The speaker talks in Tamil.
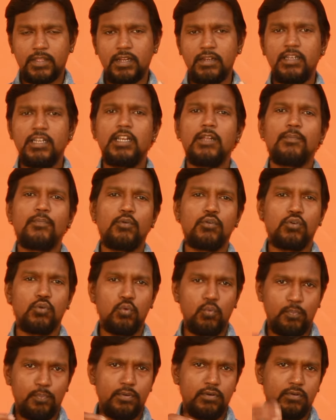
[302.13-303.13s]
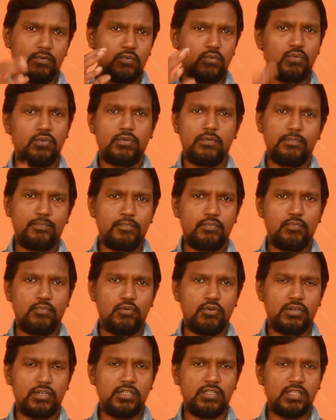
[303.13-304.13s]
தண்ணியில் போட்டு உப்பு
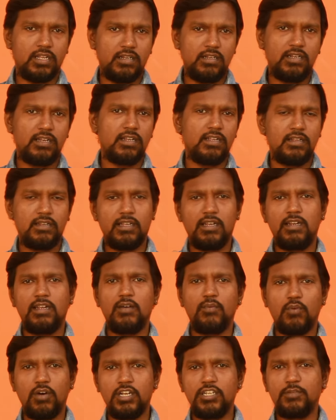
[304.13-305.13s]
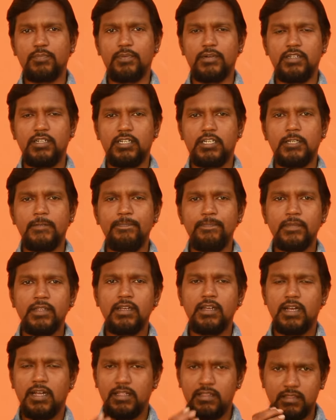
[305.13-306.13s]
போட்டு தண்ணியில் நல்லா வாஷ் பண்ணிவிட்டு
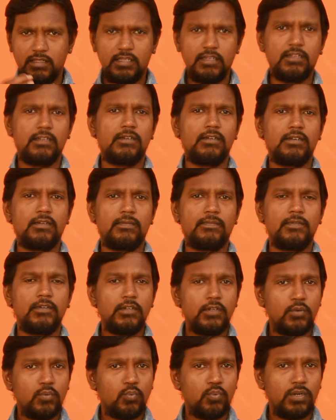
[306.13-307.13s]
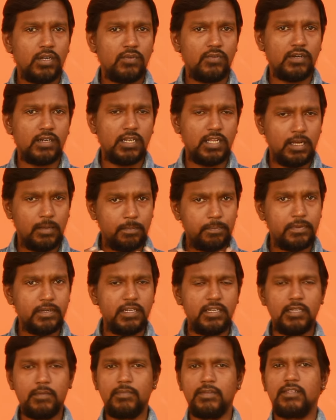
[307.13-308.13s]
அந்த உணவுகளை
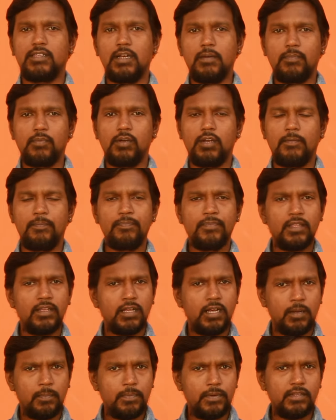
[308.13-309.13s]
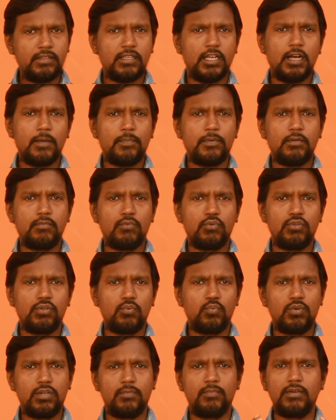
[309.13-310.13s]
அப்படியே நம்ம சாப்பிட்லாம் அப்படி சாப்பிடும் போது
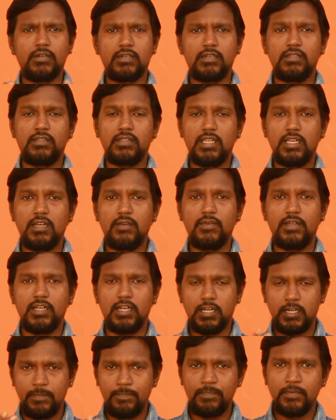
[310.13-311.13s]
உடம்புக்கு தேவையான